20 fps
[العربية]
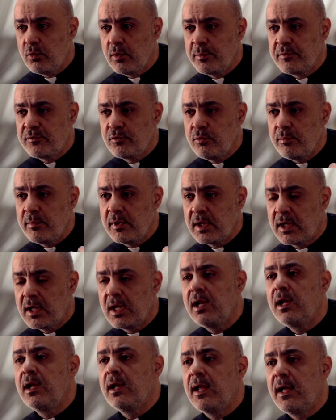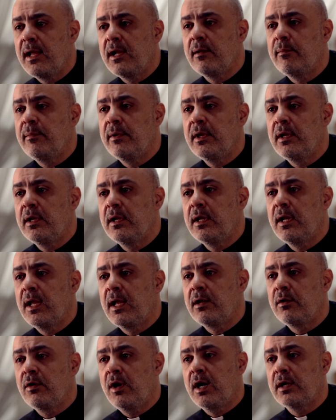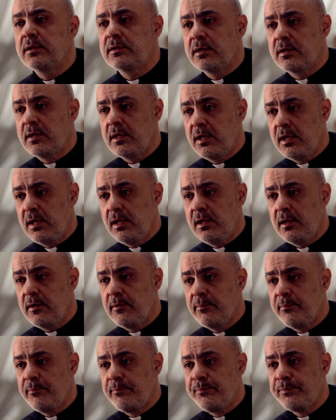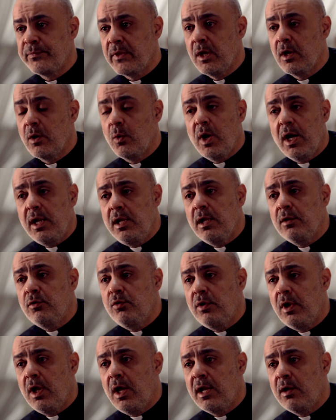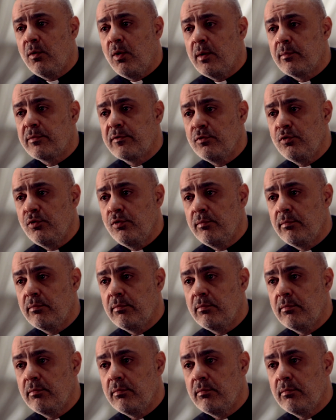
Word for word: وبصوم من كل قلبي لأني حاطط النية وهل يا ترى أنا وعم صوم